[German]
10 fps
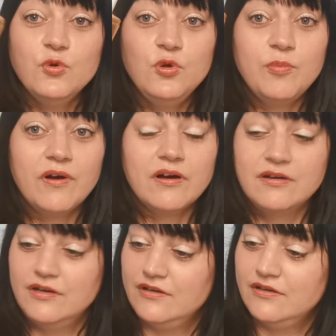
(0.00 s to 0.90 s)

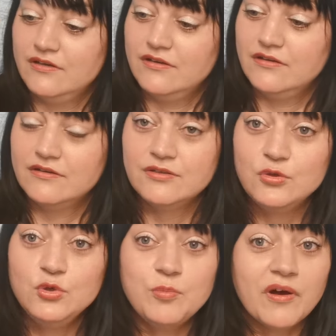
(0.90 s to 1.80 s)
über, äh,
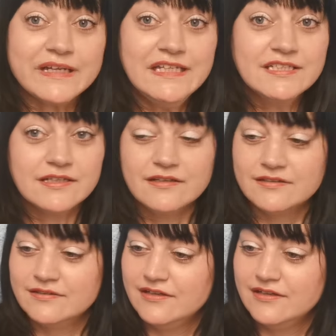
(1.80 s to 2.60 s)
überrieche,